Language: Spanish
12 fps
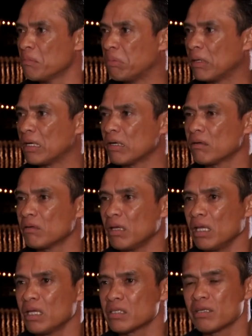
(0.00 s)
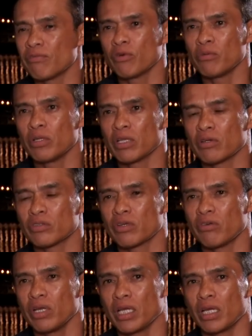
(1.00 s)
Pero es el fútbol de Costa
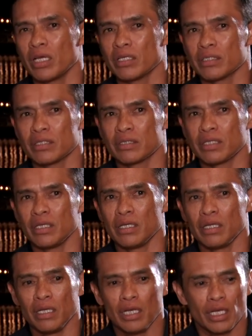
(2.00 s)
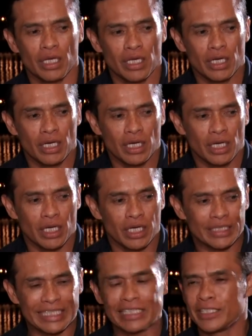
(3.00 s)
Rica, es el,
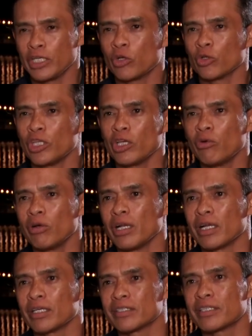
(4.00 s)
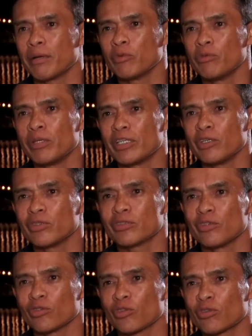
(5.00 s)
es el circo tico en el que estamos metidos
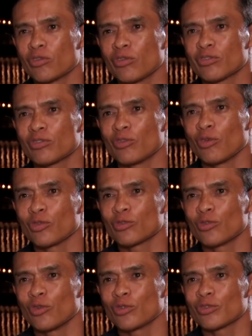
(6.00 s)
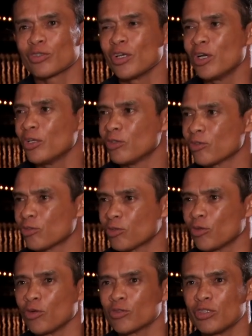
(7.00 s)
nosotros los,
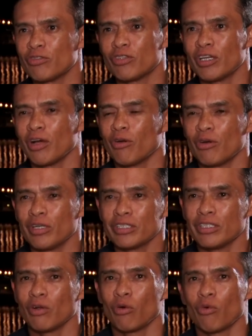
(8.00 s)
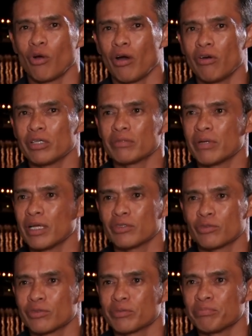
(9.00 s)
nosotros los entrenadores y los jugadores, ¿verdad?
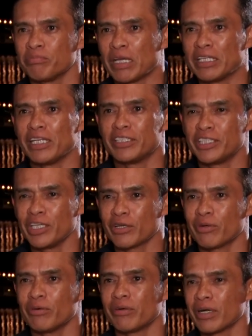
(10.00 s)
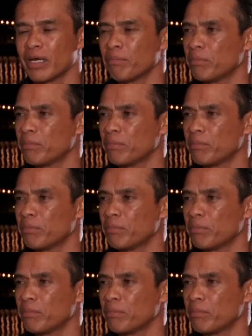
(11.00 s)
Es más del circo, ¿verdad?